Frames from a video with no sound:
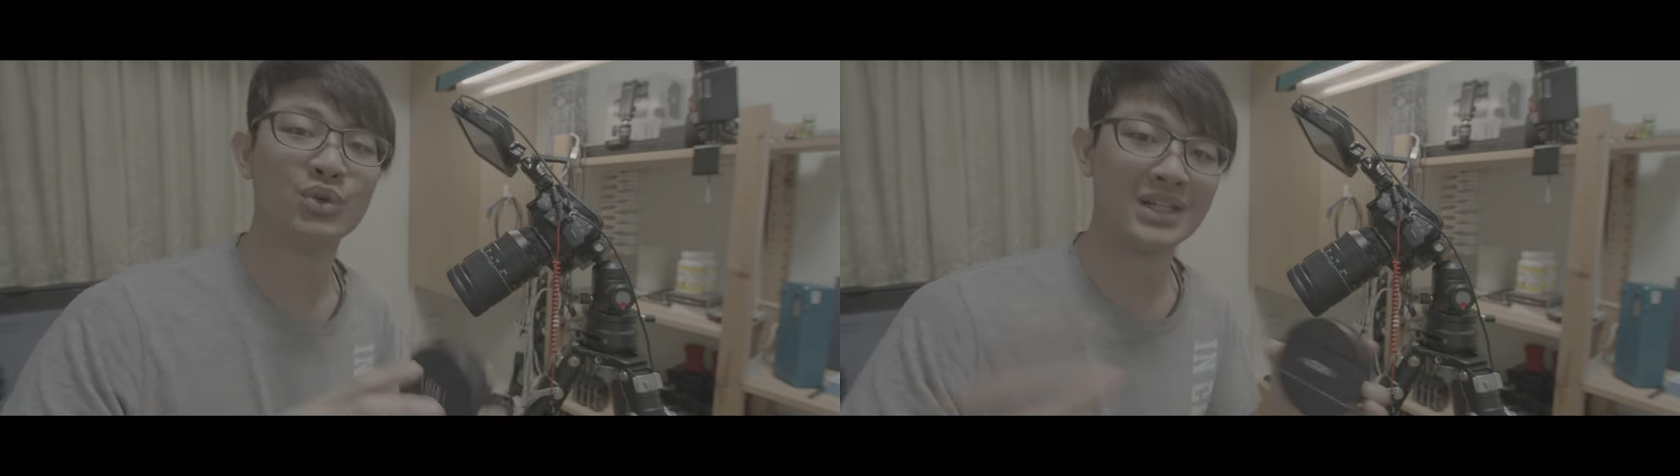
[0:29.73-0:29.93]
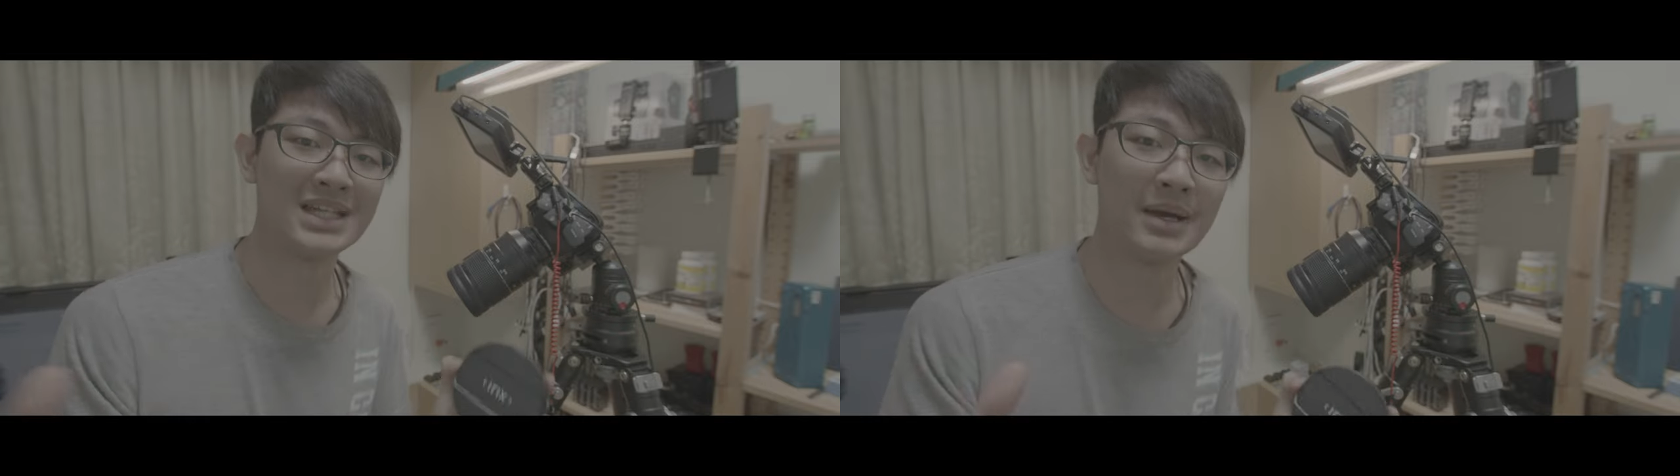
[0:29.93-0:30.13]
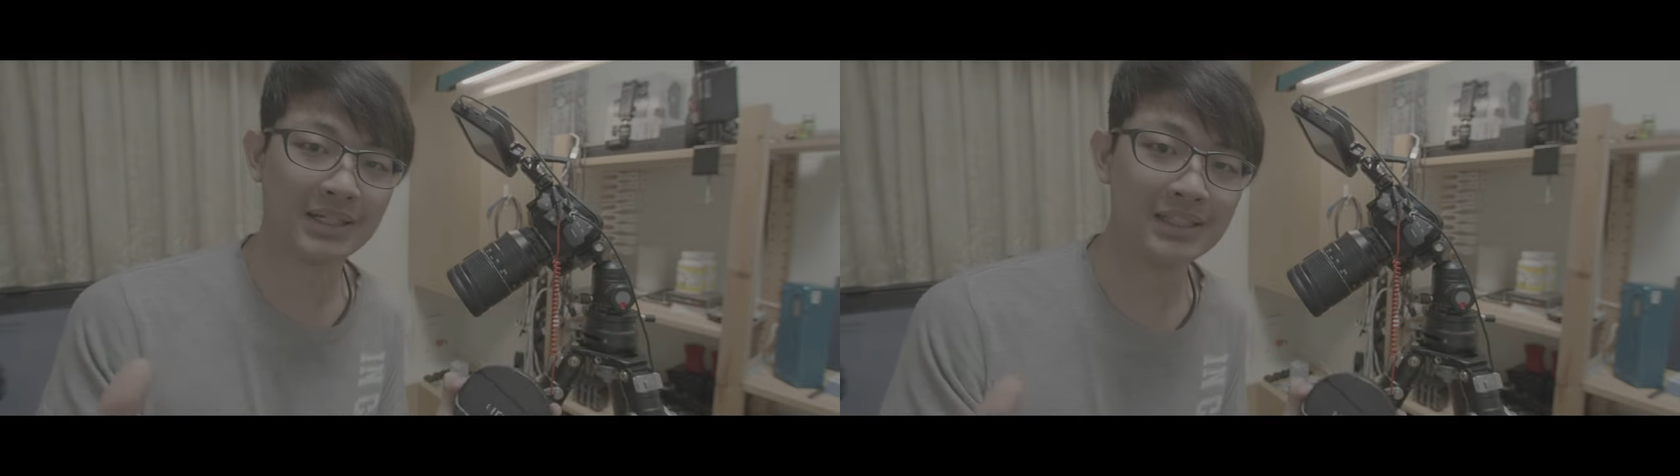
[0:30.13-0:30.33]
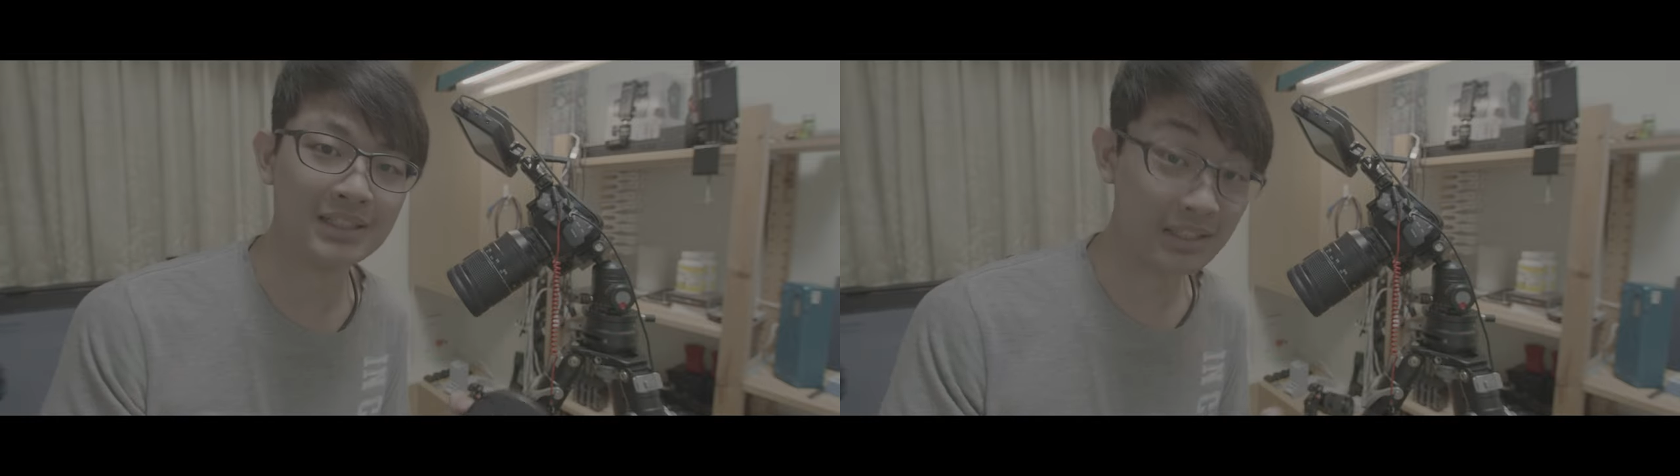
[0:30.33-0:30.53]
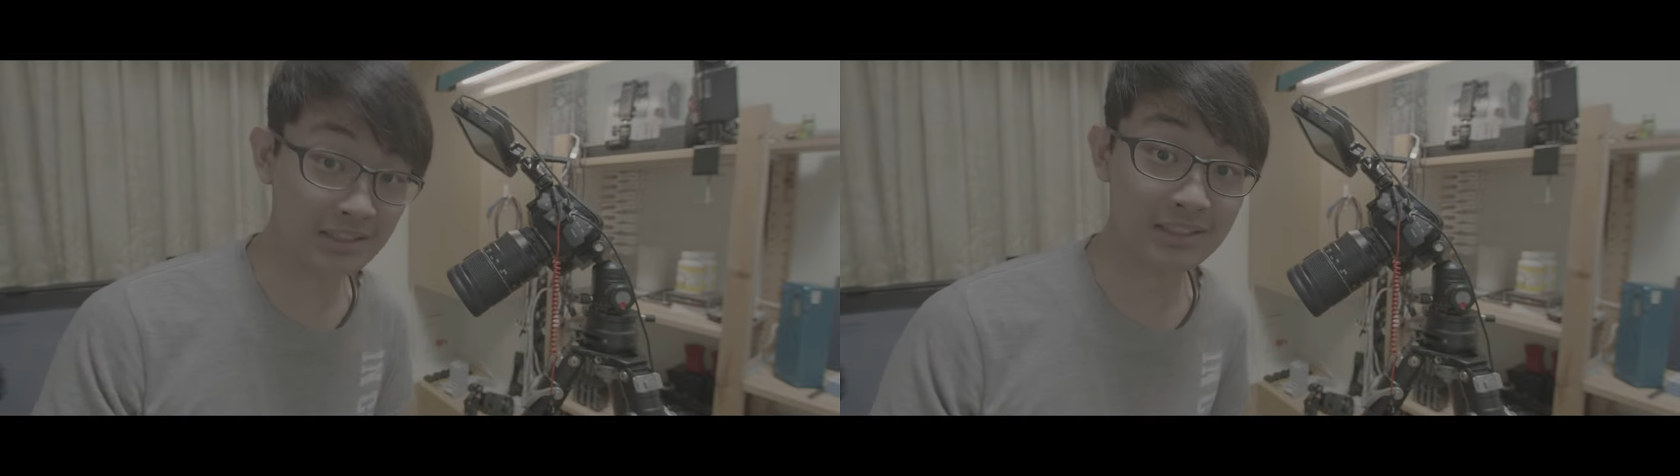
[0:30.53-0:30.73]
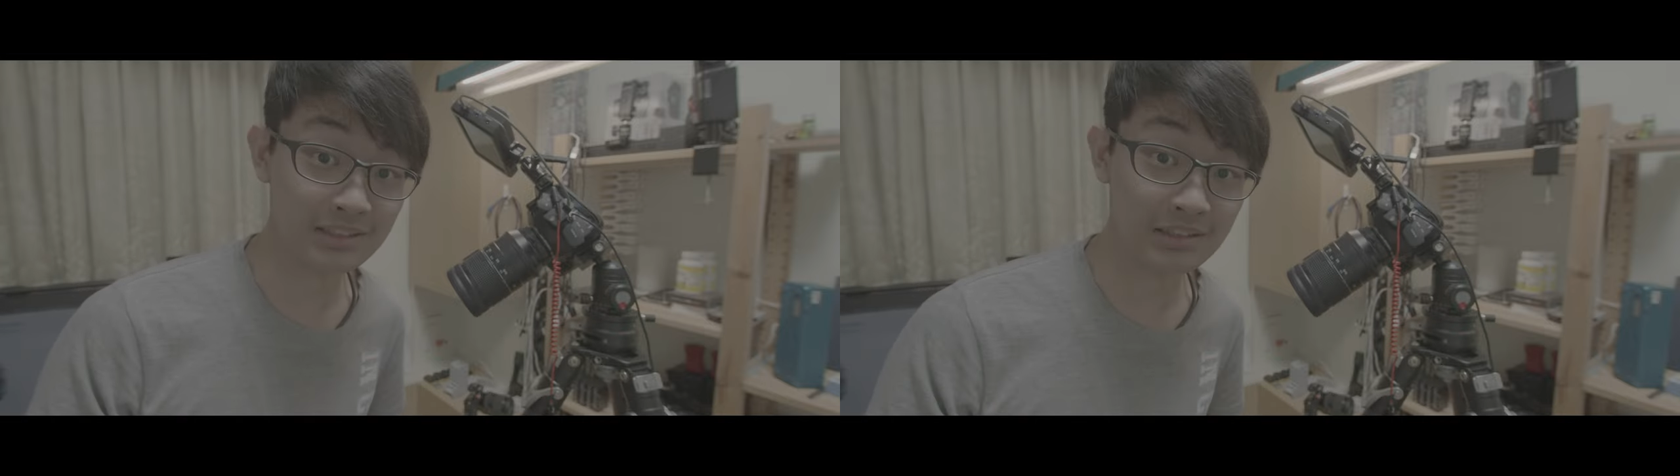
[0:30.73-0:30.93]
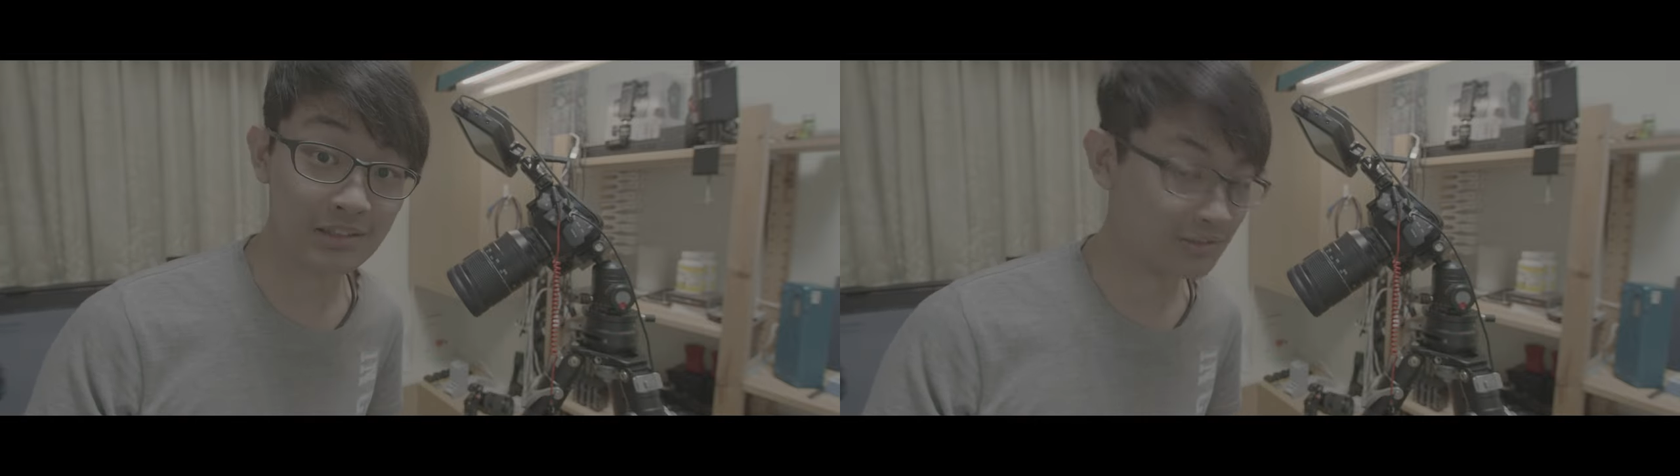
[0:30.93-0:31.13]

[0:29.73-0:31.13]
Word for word: 价格也真的是